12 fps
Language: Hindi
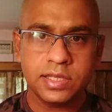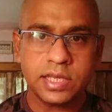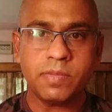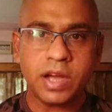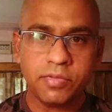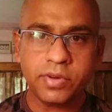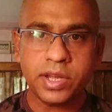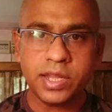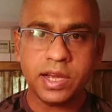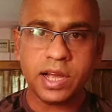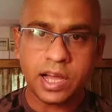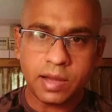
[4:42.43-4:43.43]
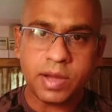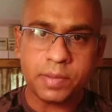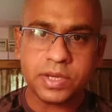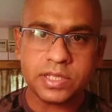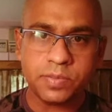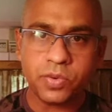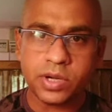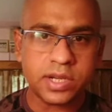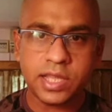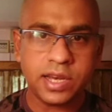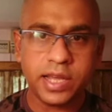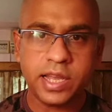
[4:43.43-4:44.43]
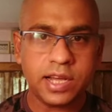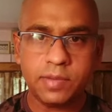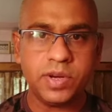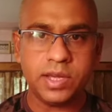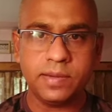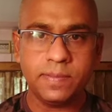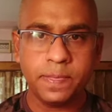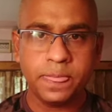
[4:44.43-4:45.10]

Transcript: सर माफ़ करिएगा हम आपके सपोर्टर थे लेकिन अब नहीं